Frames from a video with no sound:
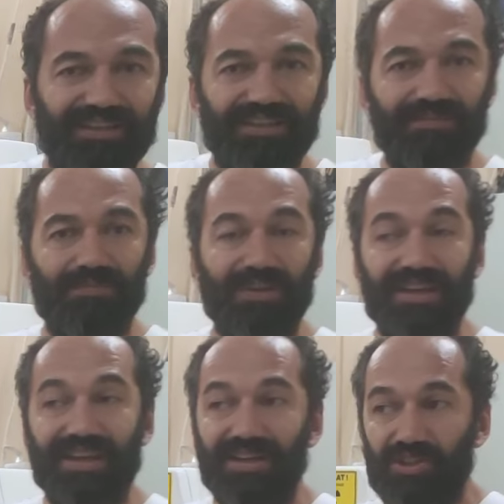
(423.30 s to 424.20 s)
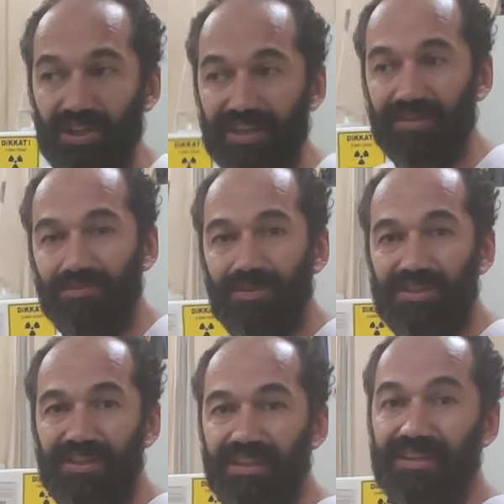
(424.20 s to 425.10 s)
gidip
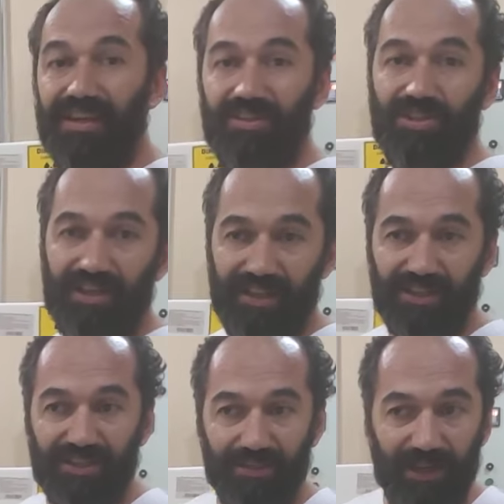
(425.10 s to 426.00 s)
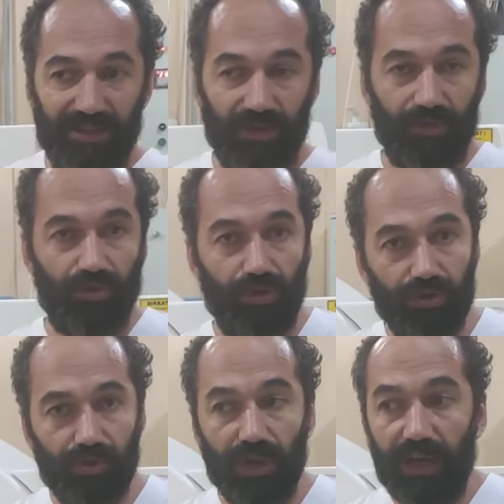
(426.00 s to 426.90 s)
çekimimizi gerçekleştirmeye
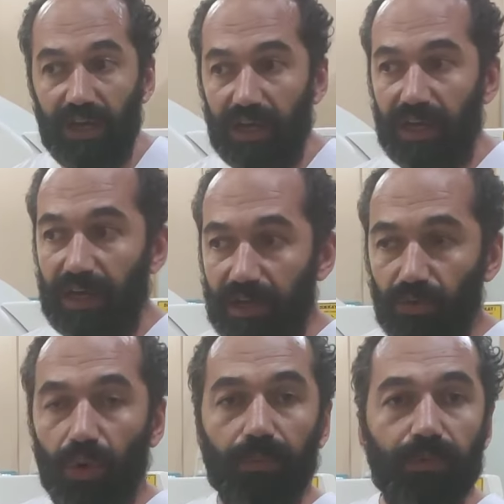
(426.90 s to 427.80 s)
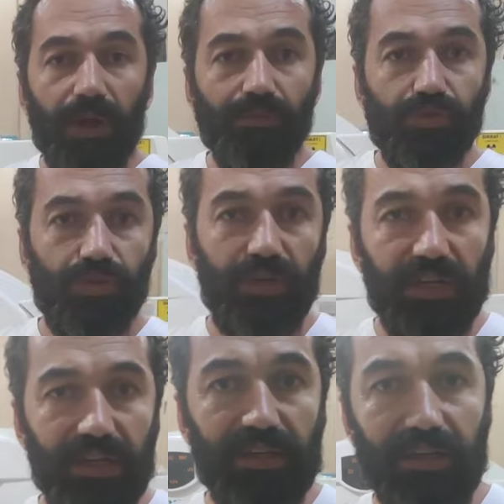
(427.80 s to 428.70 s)
çalışıyoruz. Ee, toplam
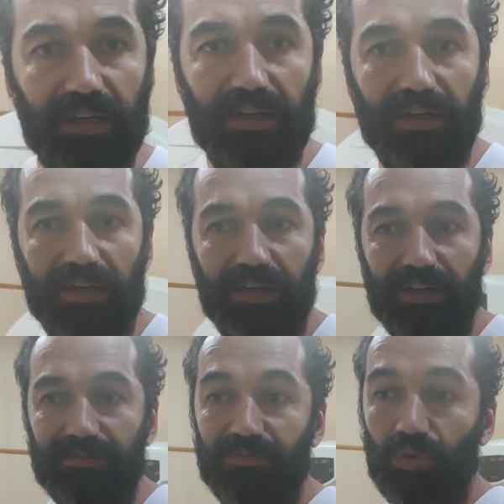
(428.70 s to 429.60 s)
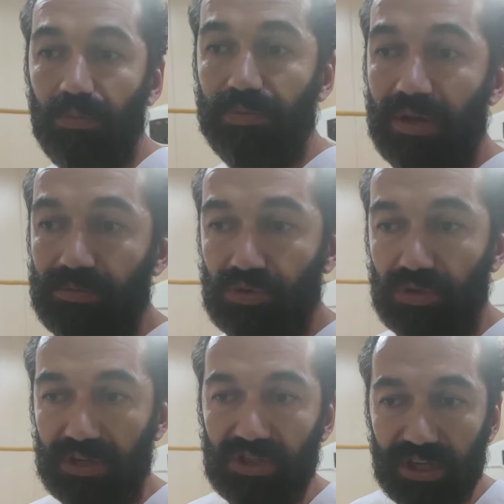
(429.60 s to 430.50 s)
süre e, toplam
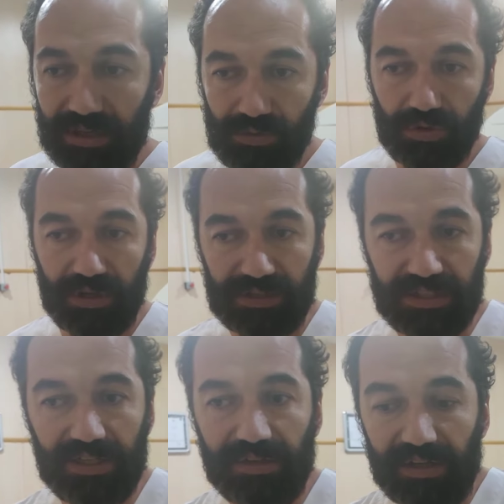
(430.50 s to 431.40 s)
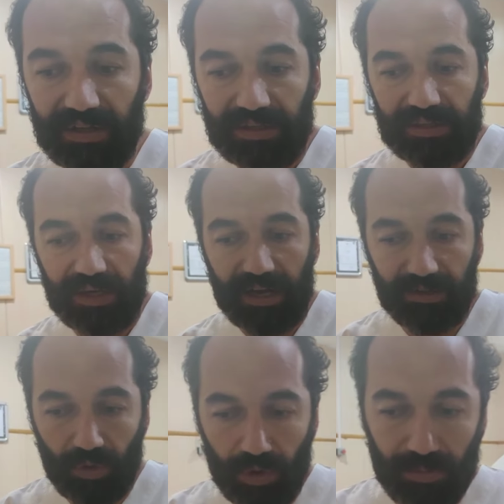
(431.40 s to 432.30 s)
süre çekim süresi
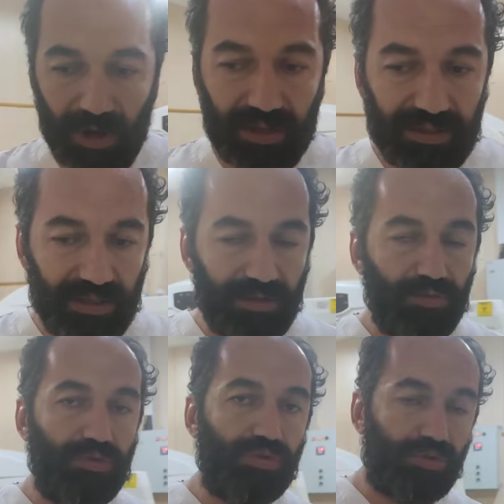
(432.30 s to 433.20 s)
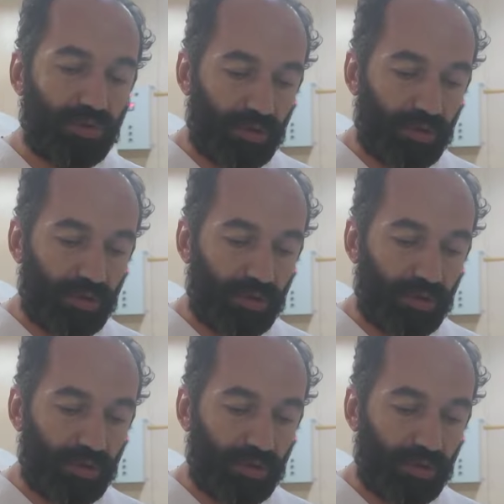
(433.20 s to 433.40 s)
yani normalde üst